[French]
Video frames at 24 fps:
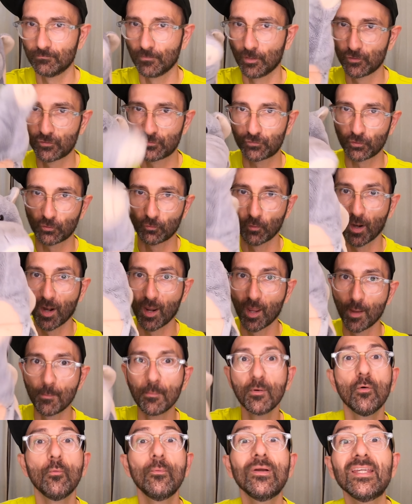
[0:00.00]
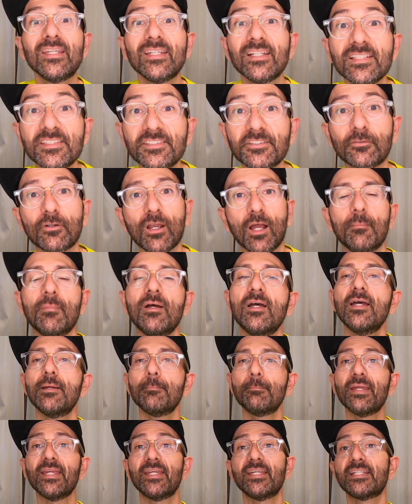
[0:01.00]
Instagram. Oui, Instagram.
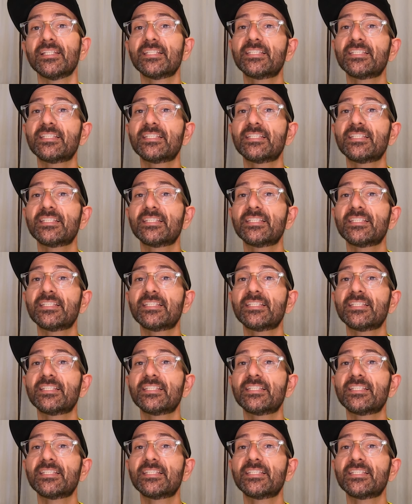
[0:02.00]
Mais